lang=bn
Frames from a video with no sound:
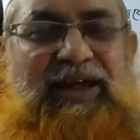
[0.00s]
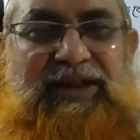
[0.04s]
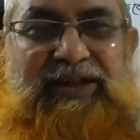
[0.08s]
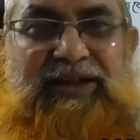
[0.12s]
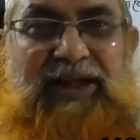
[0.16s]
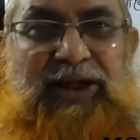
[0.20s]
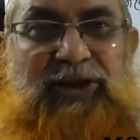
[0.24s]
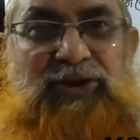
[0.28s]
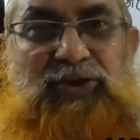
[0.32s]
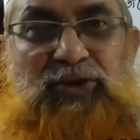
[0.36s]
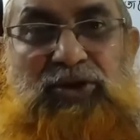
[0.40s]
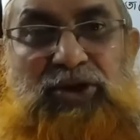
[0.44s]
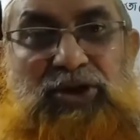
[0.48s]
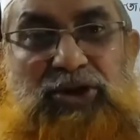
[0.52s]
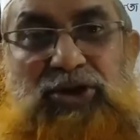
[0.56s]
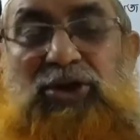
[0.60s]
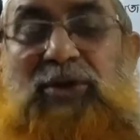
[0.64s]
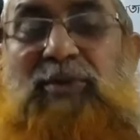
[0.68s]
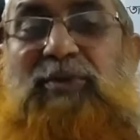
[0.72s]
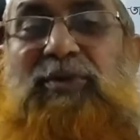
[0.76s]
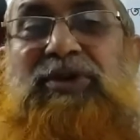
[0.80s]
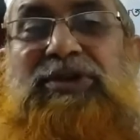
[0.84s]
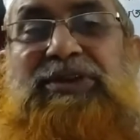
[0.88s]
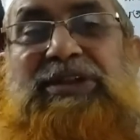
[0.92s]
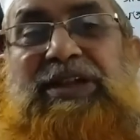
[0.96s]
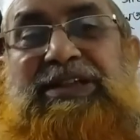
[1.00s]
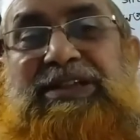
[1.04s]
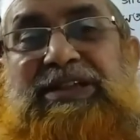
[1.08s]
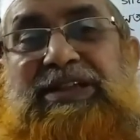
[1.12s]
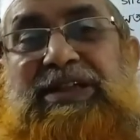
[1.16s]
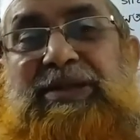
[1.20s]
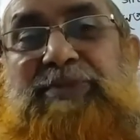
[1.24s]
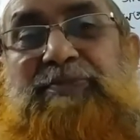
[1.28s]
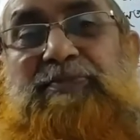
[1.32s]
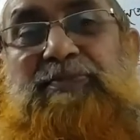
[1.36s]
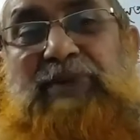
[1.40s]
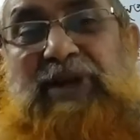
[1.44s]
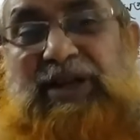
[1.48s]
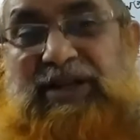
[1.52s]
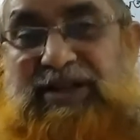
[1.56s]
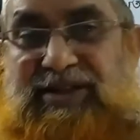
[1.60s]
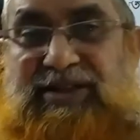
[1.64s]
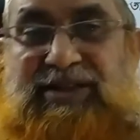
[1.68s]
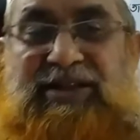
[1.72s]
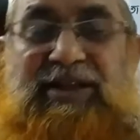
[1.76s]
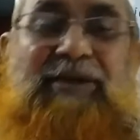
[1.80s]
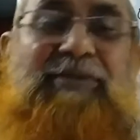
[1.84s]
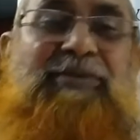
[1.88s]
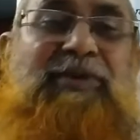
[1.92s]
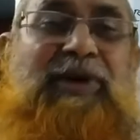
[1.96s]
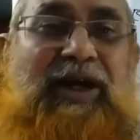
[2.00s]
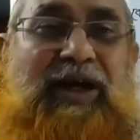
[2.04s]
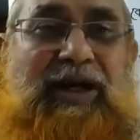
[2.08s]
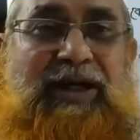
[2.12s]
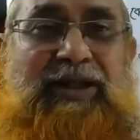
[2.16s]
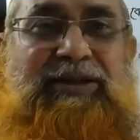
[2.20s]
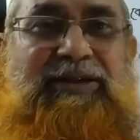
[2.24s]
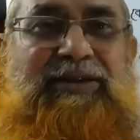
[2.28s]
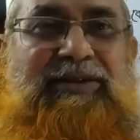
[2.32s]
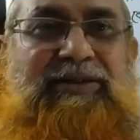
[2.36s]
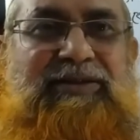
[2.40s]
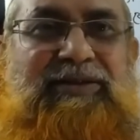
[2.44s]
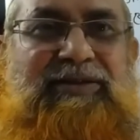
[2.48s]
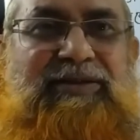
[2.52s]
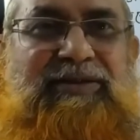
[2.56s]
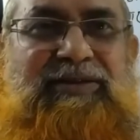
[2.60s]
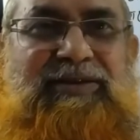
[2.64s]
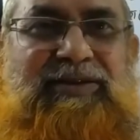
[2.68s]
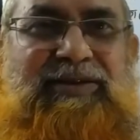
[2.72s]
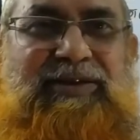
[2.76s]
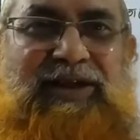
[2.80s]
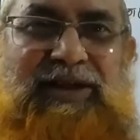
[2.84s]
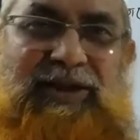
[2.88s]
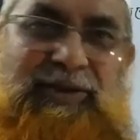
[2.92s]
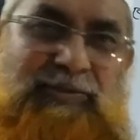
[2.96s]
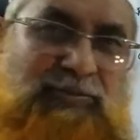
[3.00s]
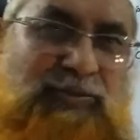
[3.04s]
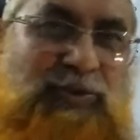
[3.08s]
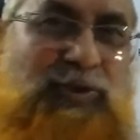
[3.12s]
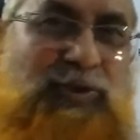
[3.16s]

এই গাঠনিক সমানতার যে পাঁচটা ভাগ এই